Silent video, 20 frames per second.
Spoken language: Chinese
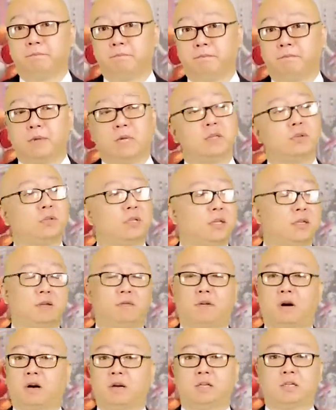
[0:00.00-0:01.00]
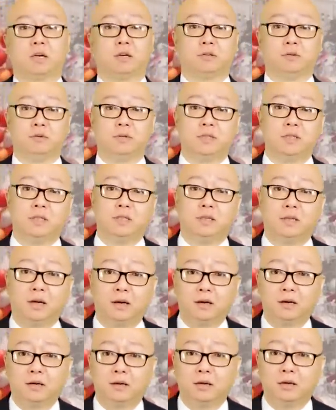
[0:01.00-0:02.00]
那就像在玩一场游戏一
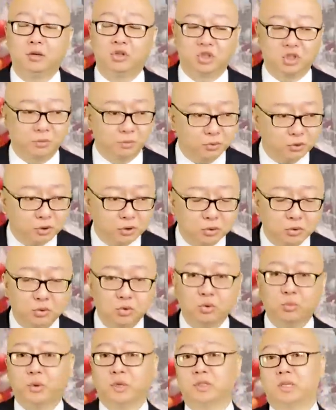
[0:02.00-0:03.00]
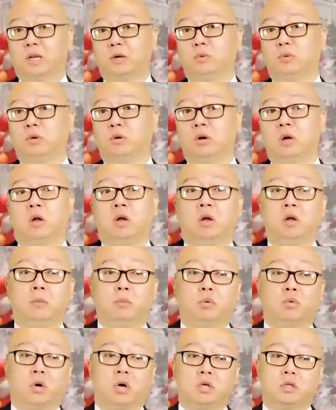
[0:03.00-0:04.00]
样，只不过区别在于，
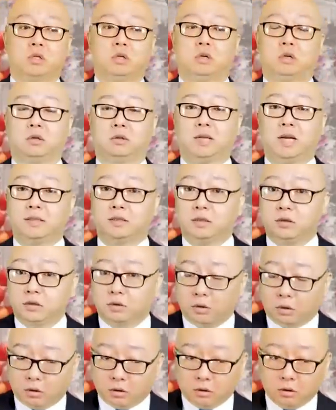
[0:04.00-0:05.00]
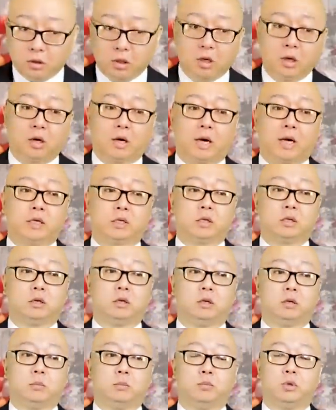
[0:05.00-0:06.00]
不管是戴森球，还
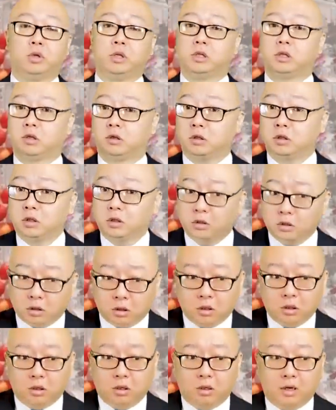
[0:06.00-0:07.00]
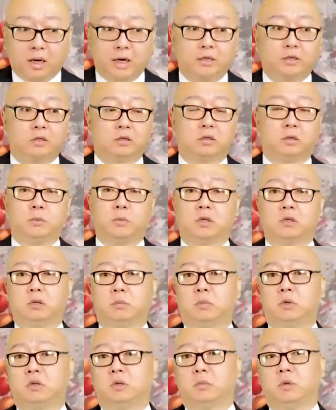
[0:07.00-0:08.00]
是模拟城市，还是什么
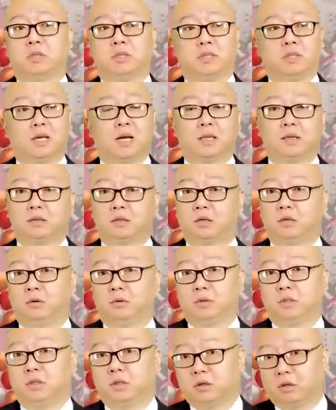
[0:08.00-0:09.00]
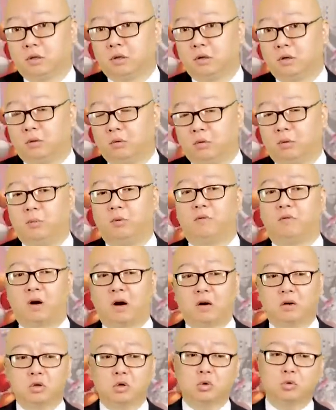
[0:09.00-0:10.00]
什么什么其他的这些游戏，我们
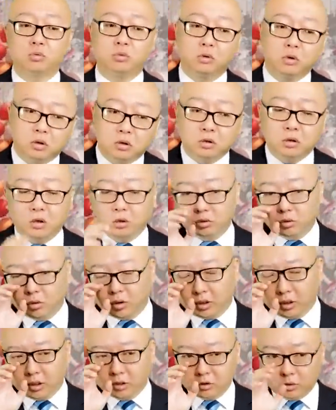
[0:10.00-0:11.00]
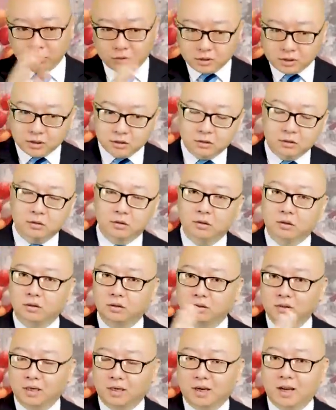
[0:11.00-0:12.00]
玩输了之后都可以重新
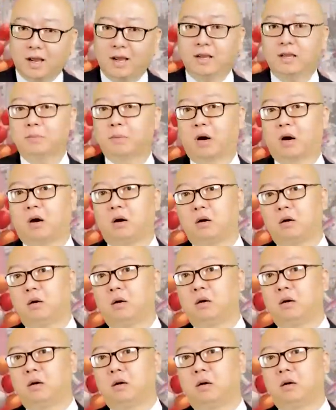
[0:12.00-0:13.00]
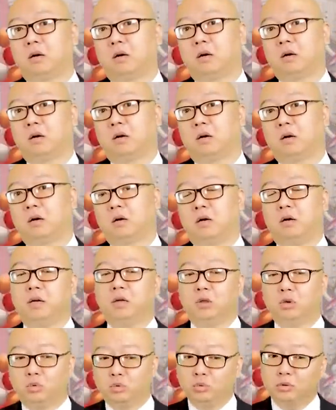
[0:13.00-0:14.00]
再开一盘，可
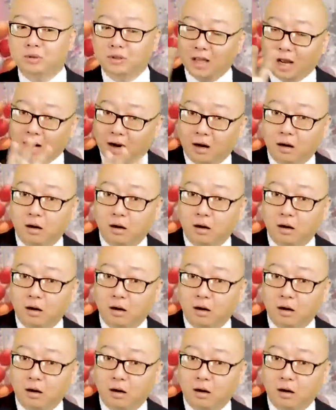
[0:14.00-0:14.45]
以读档，